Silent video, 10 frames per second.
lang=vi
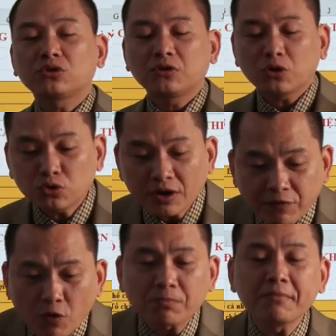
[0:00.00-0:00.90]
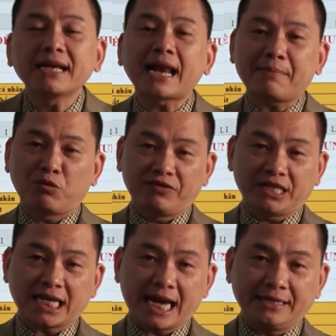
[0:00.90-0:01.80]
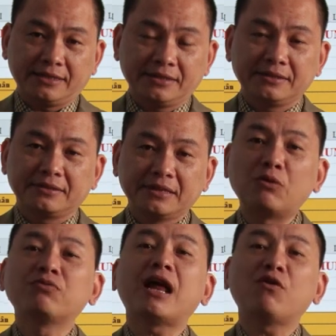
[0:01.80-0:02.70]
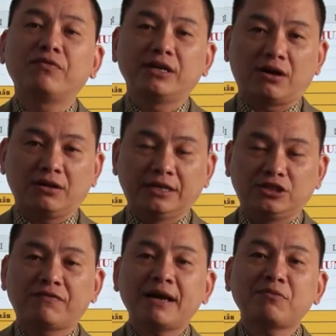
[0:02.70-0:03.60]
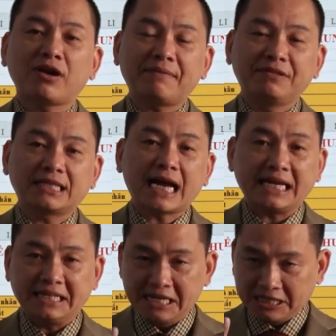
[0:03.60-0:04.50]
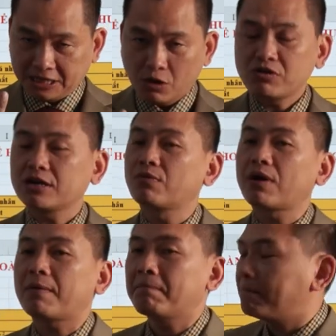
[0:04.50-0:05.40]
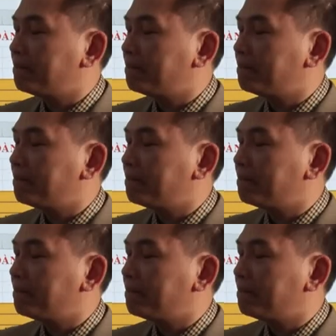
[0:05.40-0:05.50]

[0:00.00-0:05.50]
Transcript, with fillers: nó thuyết phục mình làm một việc sai, đồng lòng với nó để cho phép nó làm việc sai, thì không được đồng lòng.